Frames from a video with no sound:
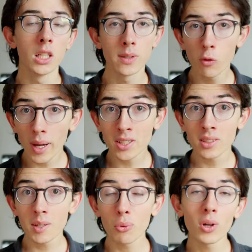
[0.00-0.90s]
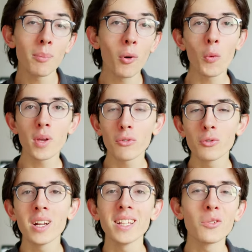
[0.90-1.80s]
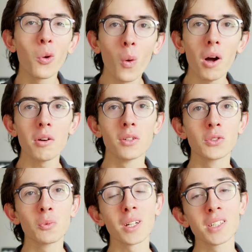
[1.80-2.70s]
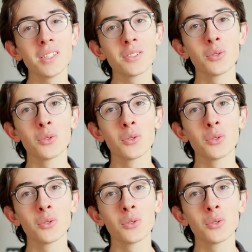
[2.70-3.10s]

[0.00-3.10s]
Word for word: Je vais vous présenter pour la première fois les trois aubergistes